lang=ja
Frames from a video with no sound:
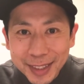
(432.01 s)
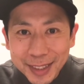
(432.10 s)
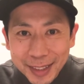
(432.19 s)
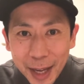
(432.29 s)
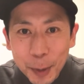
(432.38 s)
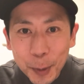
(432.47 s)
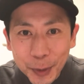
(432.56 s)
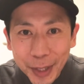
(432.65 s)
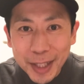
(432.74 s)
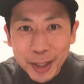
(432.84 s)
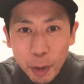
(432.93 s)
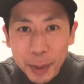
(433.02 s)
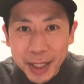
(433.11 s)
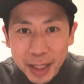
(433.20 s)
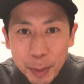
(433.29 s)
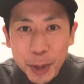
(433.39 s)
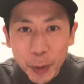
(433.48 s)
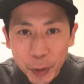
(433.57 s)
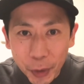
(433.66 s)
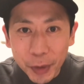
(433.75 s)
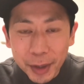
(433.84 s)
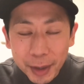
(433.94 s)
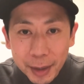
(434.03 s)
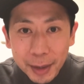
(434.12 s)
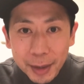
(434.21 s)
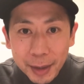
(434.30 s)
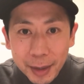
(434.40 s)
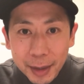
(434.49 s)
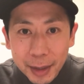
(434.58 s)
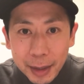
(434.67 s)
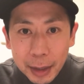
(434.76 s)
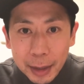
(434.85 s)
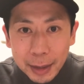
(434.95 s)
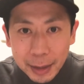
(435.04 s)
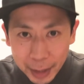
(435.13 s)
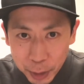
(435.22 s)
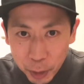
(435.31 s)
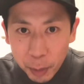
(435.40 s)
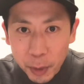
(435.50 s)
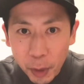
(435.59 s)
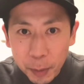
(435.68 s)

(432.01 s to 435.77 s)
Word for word: 最高の月曜日にしましょうよ月曜日を